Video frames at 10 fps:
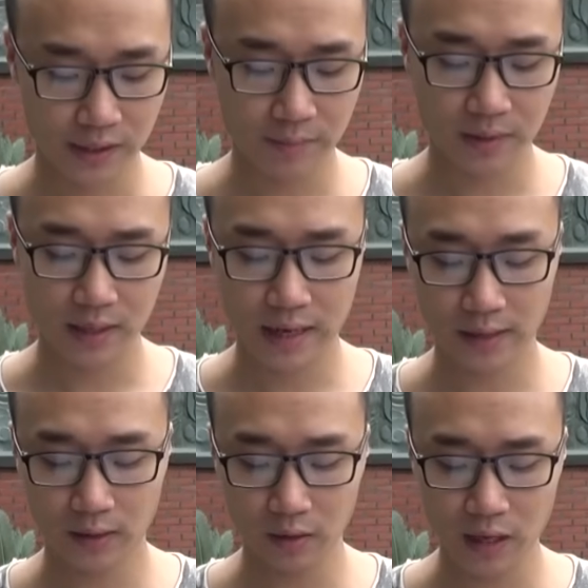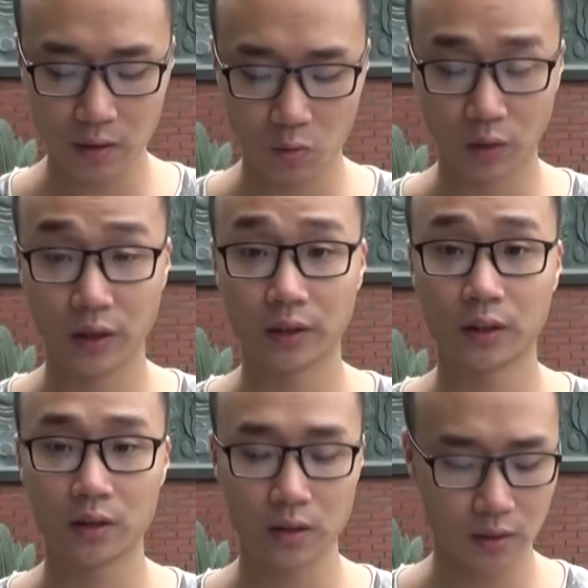xem xét lại tư cách của người
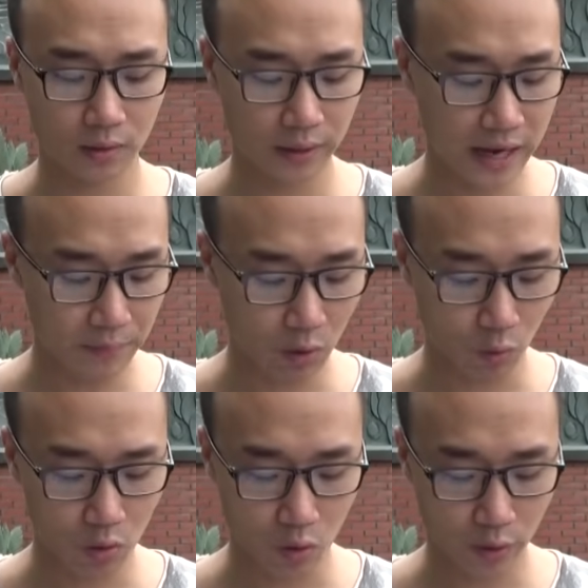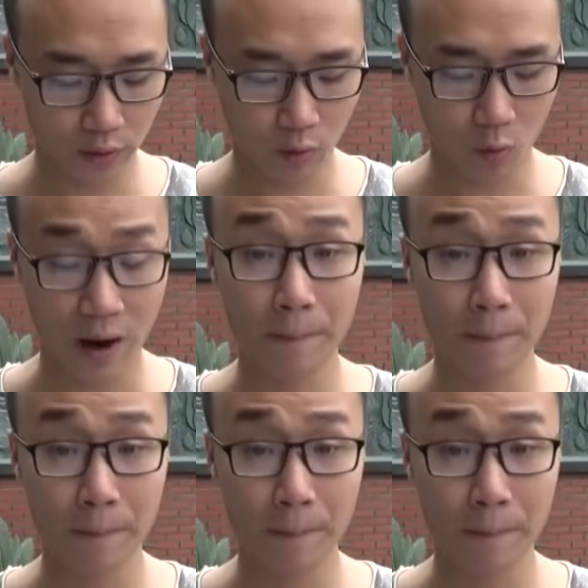tự ứng cử đại biểu Quốc hội khóa